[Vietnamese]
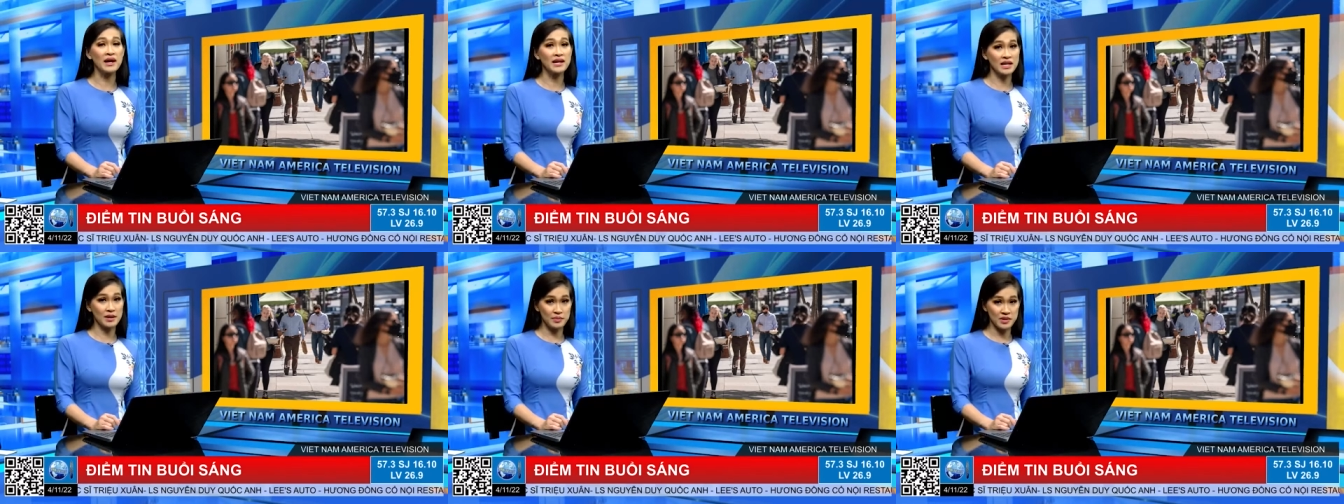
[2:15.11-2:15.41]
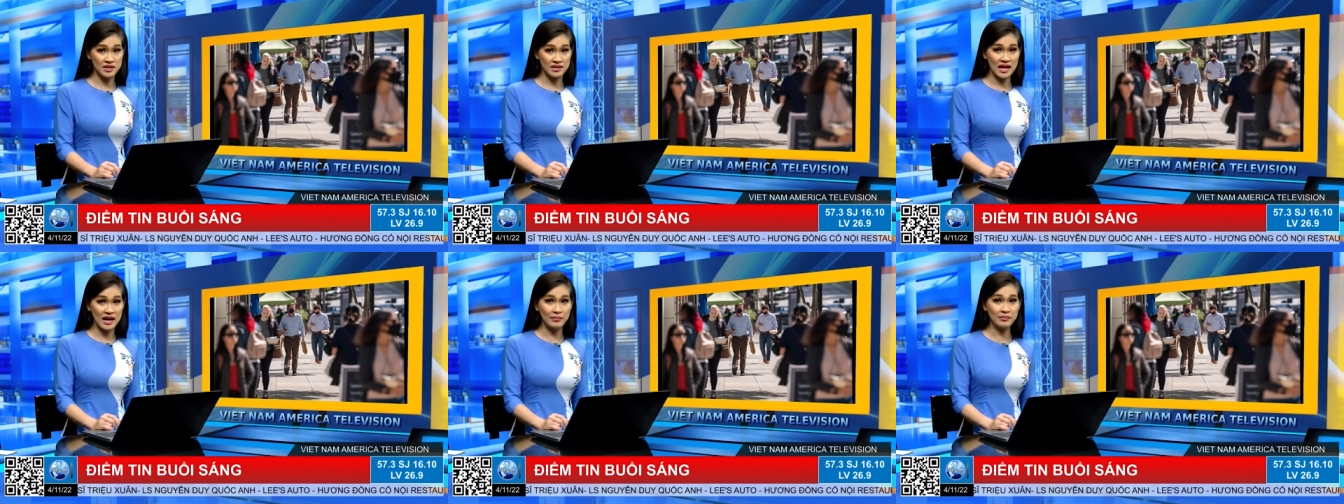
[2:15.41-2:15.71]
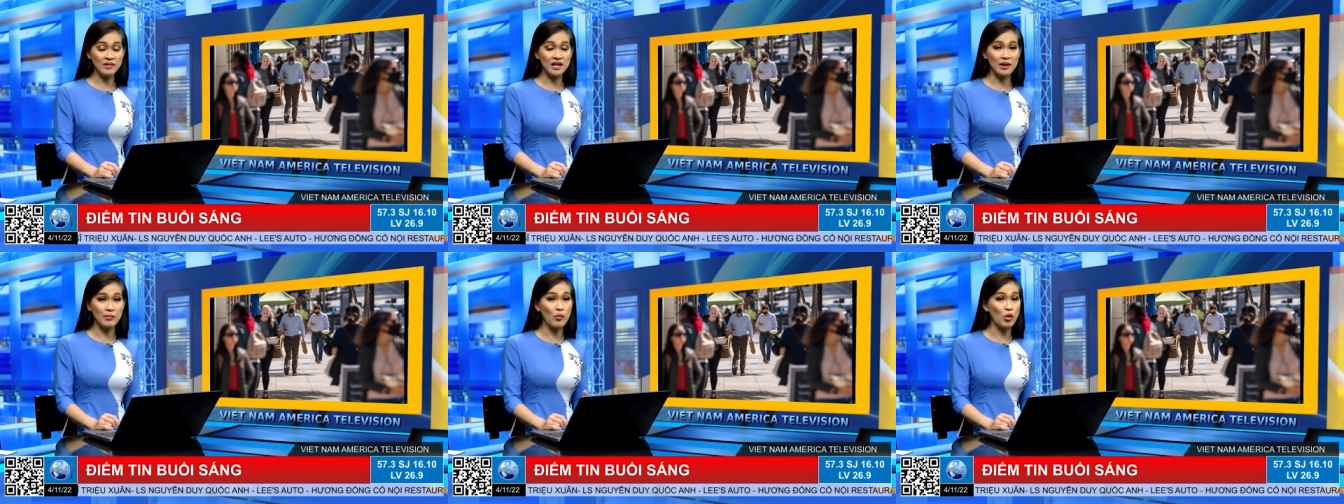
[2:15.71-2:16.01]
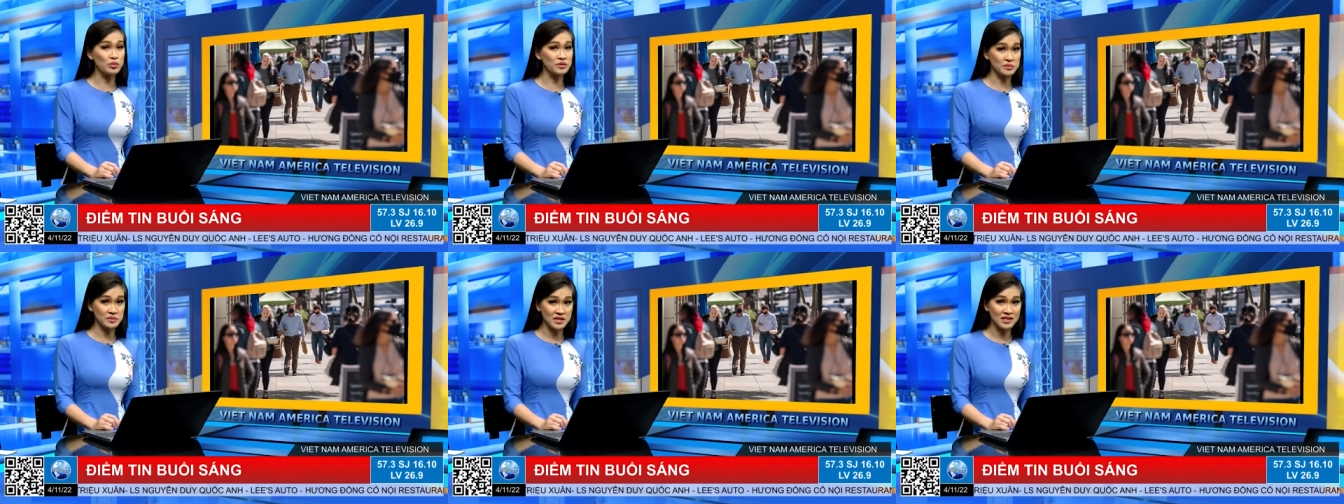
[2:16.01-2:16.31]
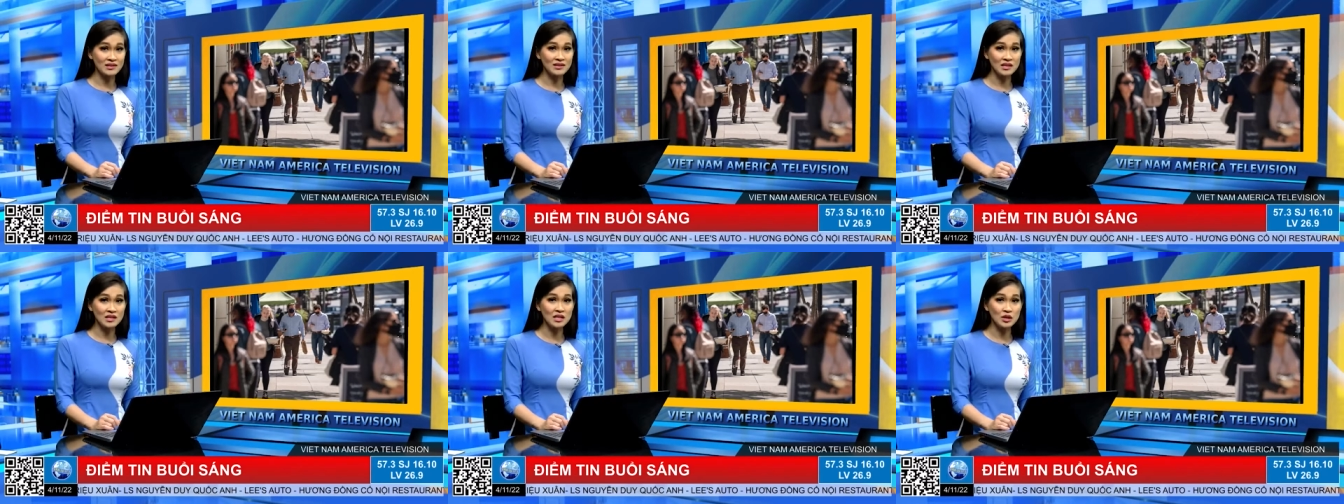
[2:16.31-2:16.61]
2018 là một trong
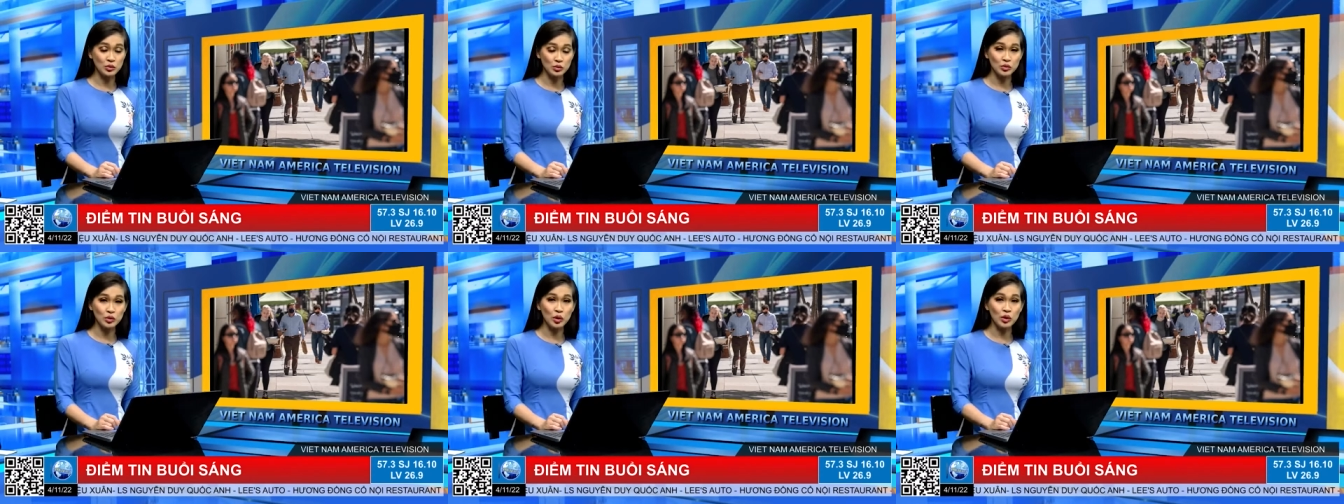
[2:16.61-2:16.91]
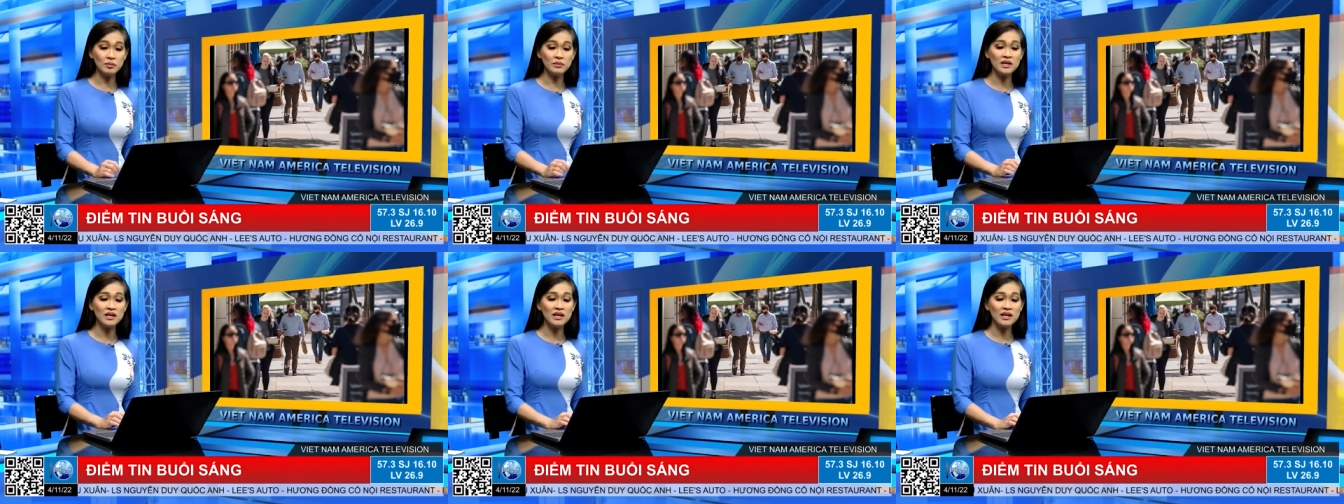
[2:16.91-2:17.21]
những cái tín hiệu tốt.